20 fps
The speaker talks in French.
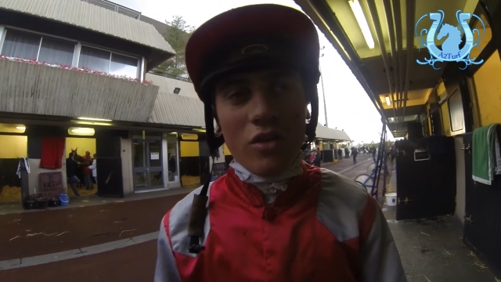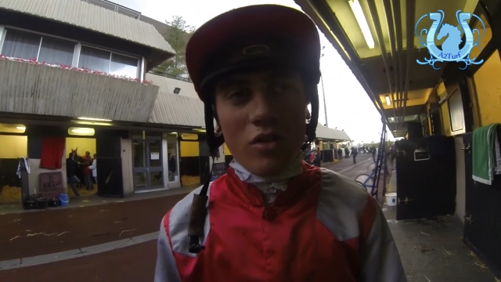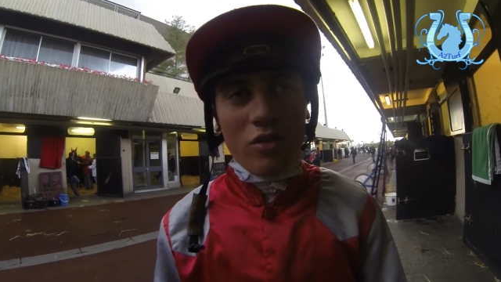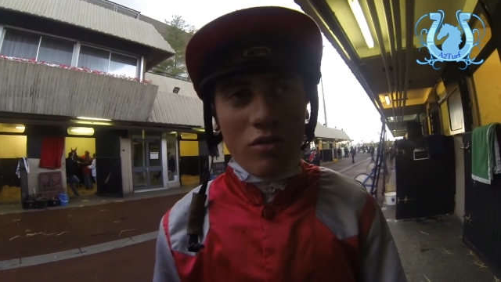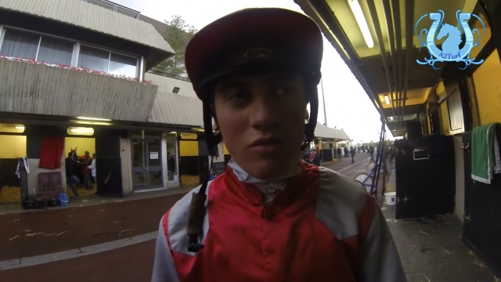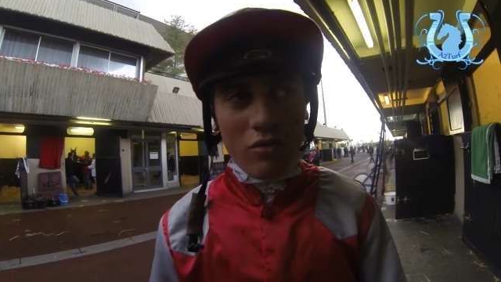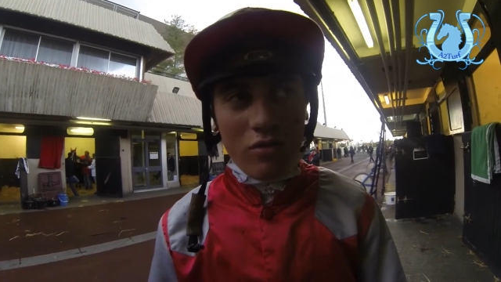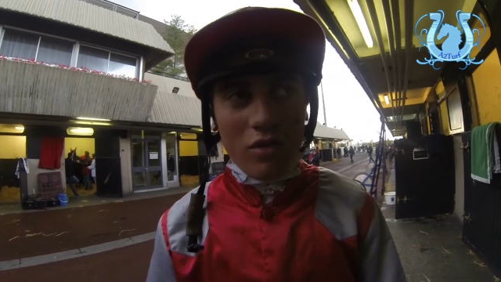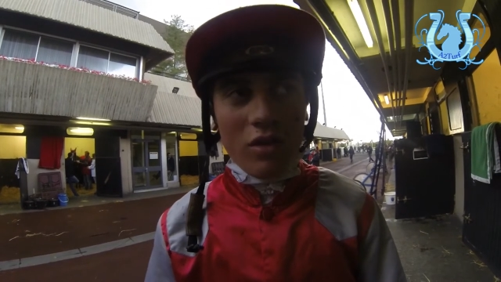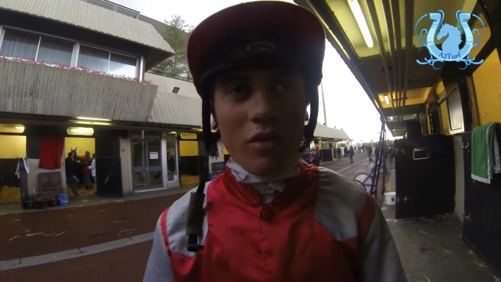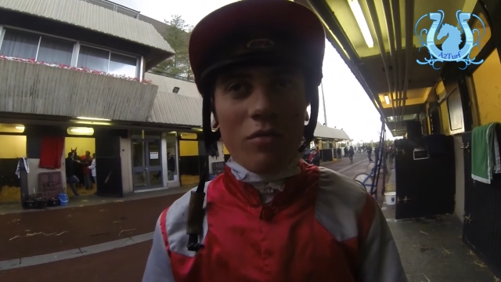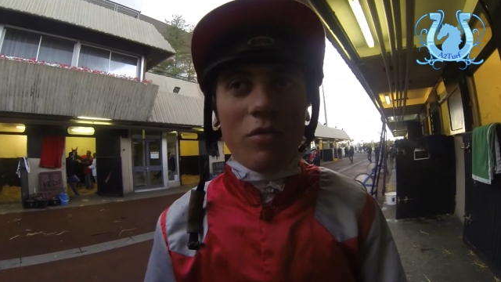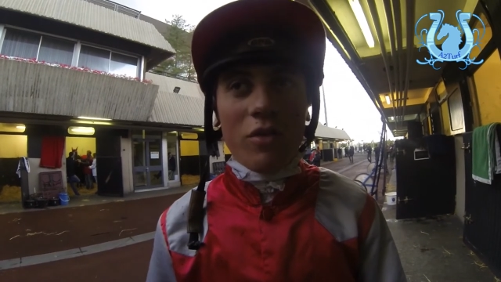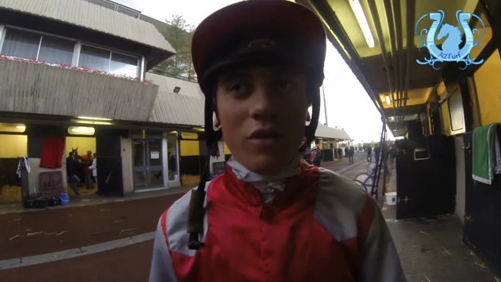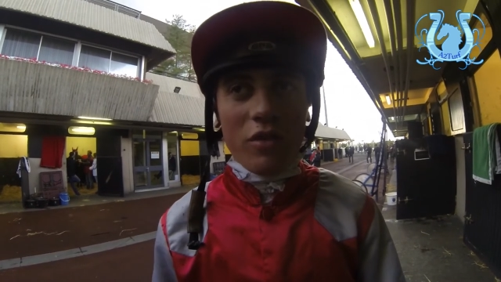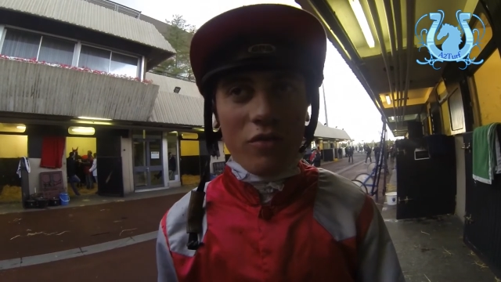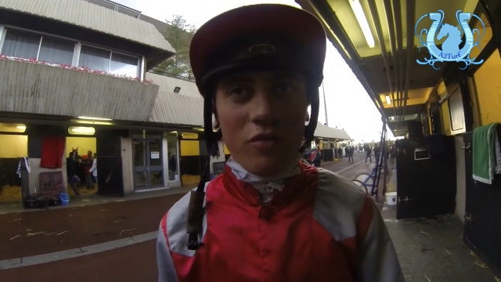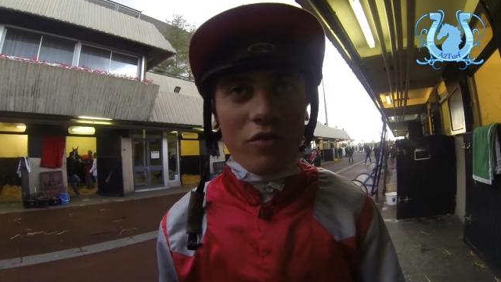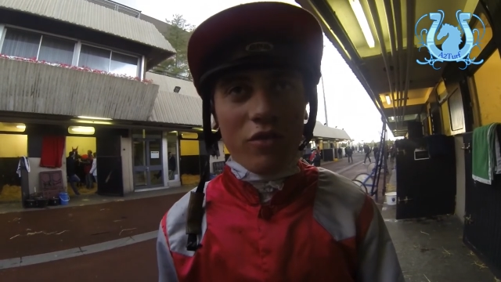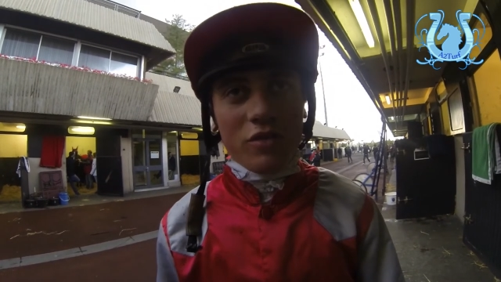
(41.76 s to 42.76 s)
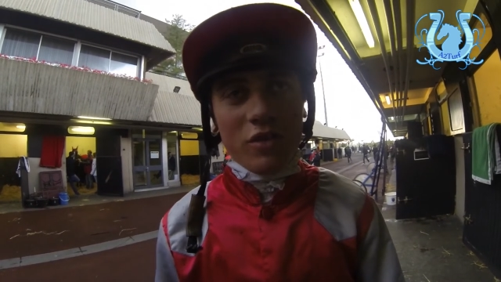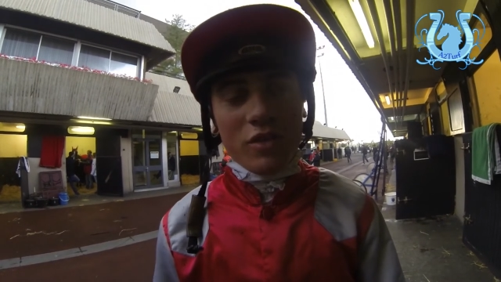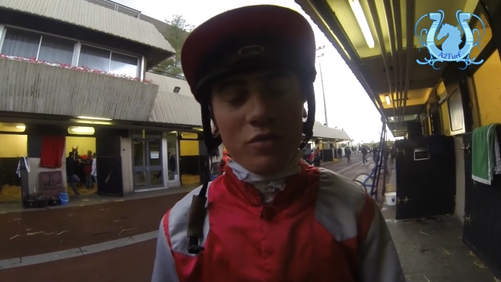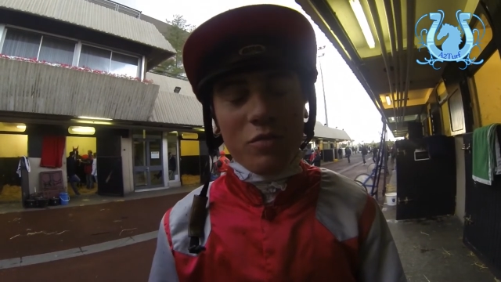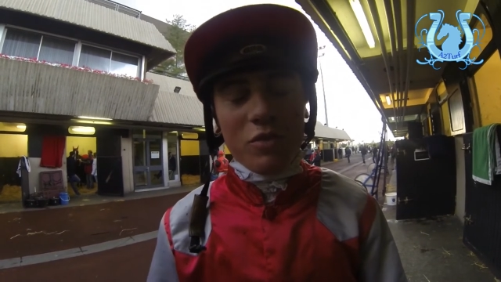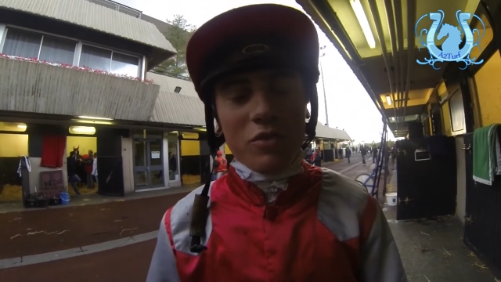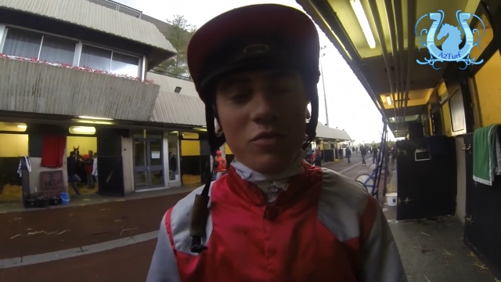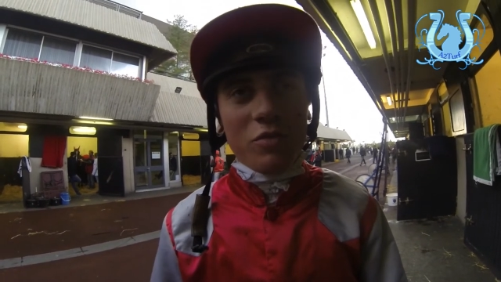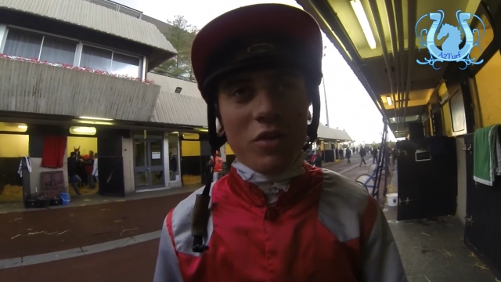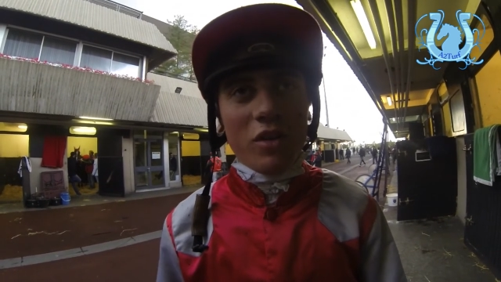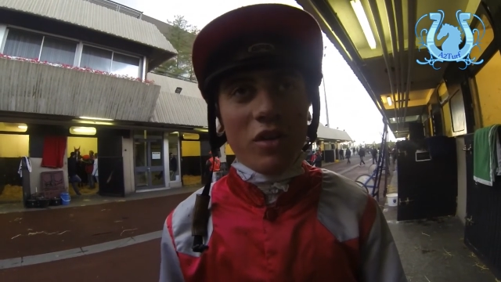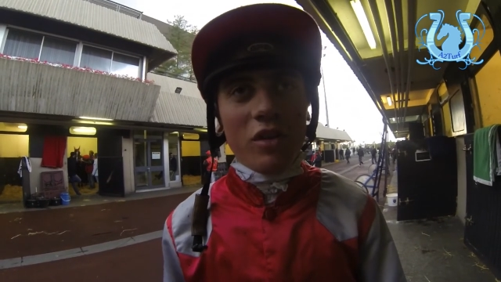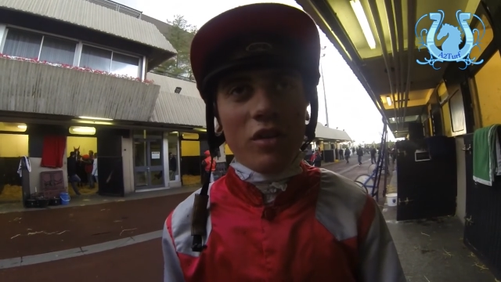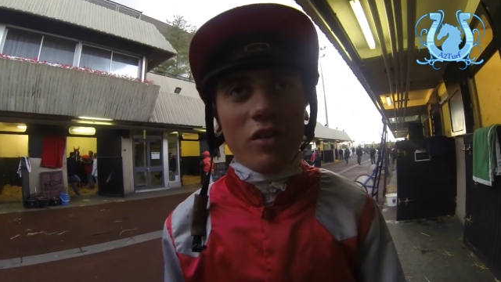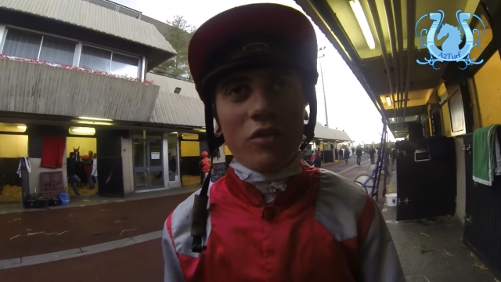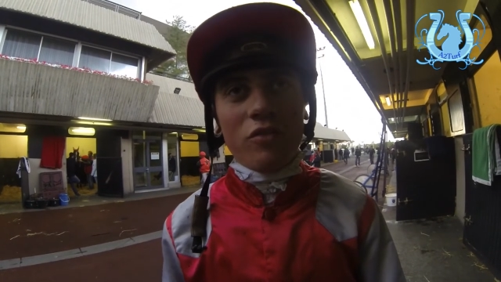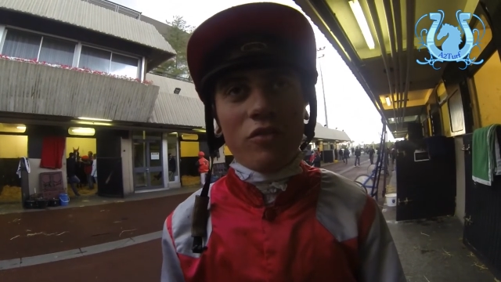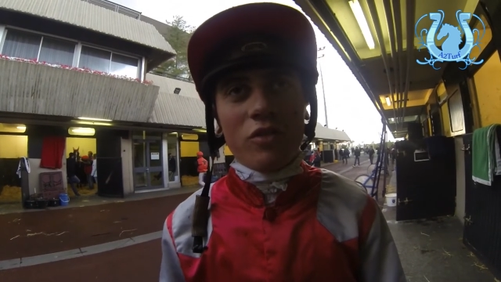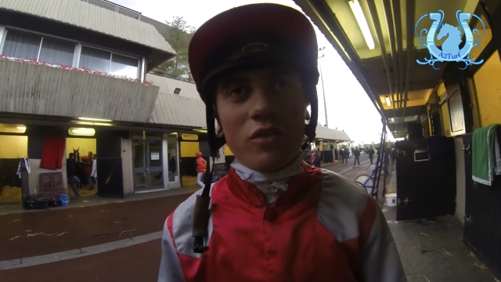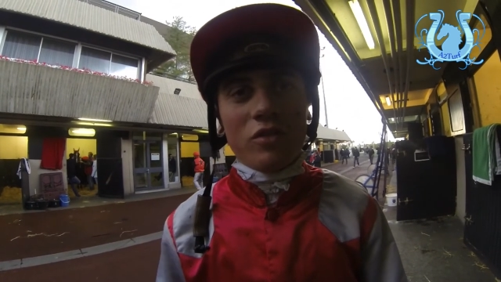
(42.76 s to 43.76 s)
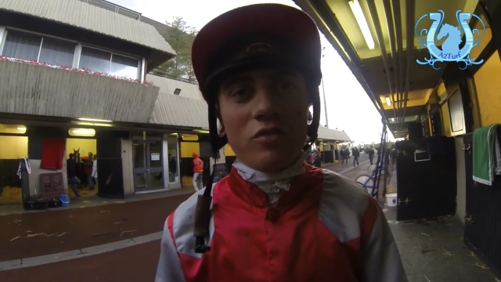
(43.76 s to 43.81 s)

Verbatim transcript: Ouais, mais il faut que ça se passe bien, faut il faut qu'il